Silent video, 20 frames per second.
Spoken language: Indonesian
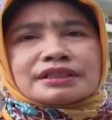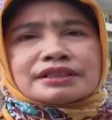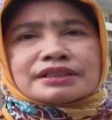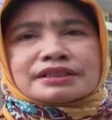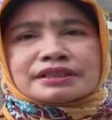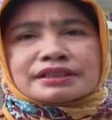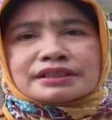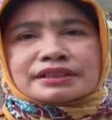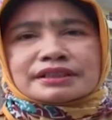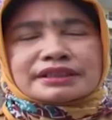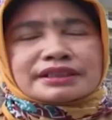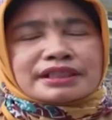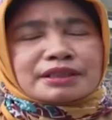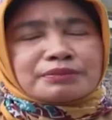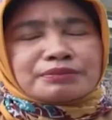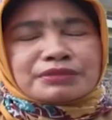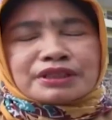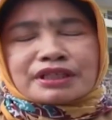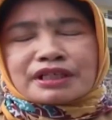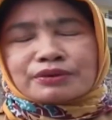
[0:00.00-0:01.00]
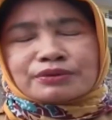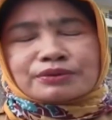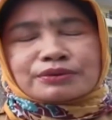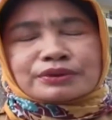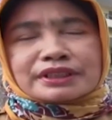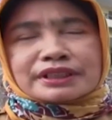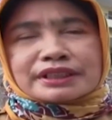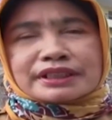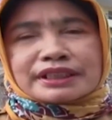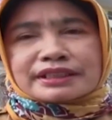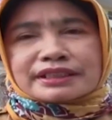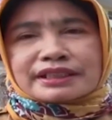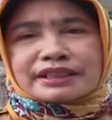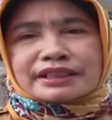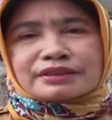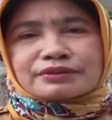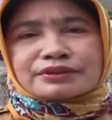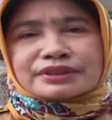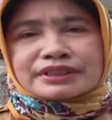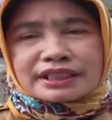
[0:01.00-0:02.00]
eh, tidak mengganggu
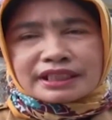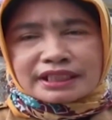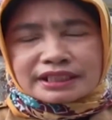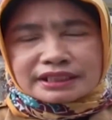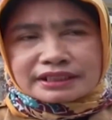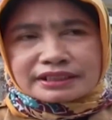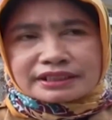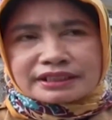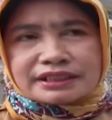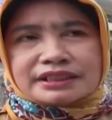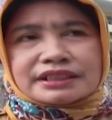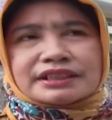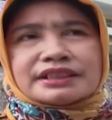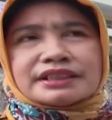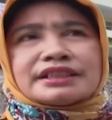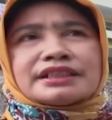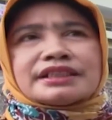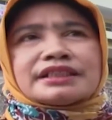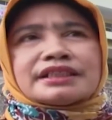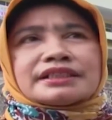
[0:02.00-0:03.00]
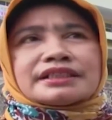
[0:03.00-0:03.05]
kegiatan ujian hari ini